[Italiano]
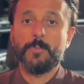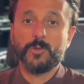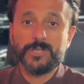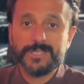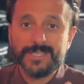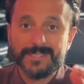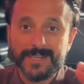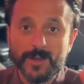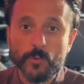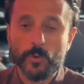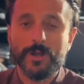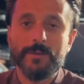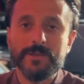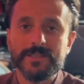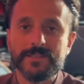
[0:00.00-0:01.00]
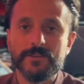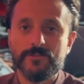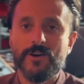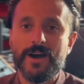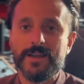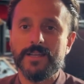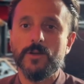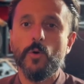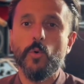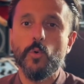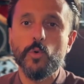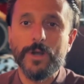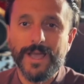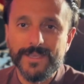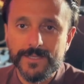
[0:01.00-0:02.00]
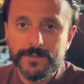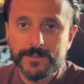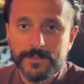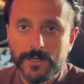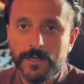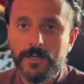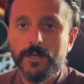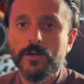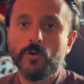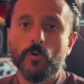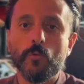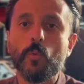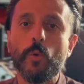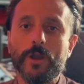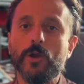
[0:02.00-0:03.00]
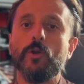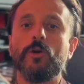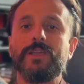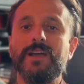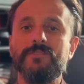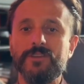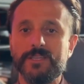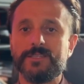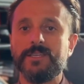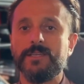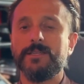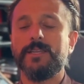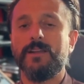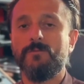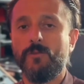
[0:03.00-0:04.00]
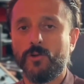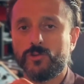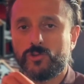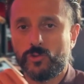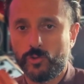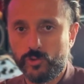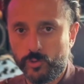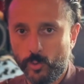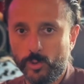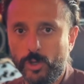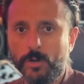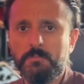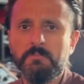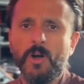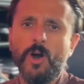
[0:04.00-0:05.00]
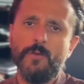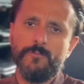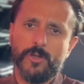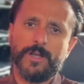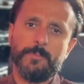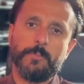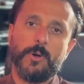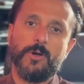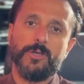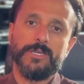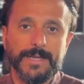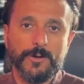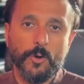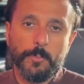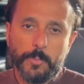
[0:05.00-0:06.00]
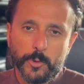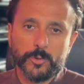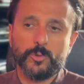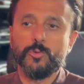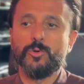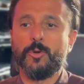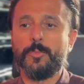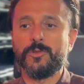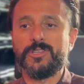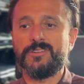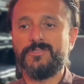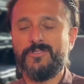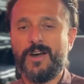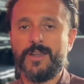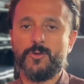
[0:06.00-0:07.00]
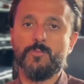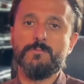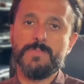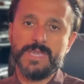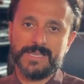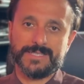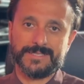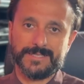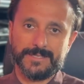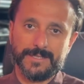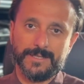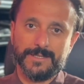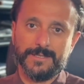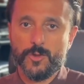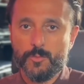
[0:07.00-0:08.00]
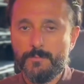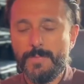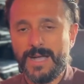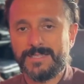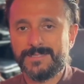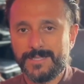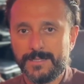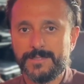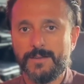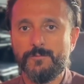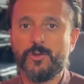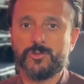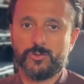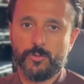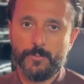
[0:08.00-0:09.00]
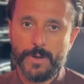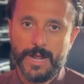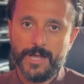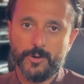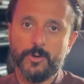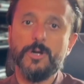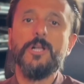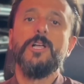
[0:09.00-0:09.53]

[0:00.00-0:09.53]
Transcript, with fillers: potete tranquillamente fare una hit con quello che avete nel vostro studio. Ovvio che poi è opportuno poter fare un mix e un master del vostro brano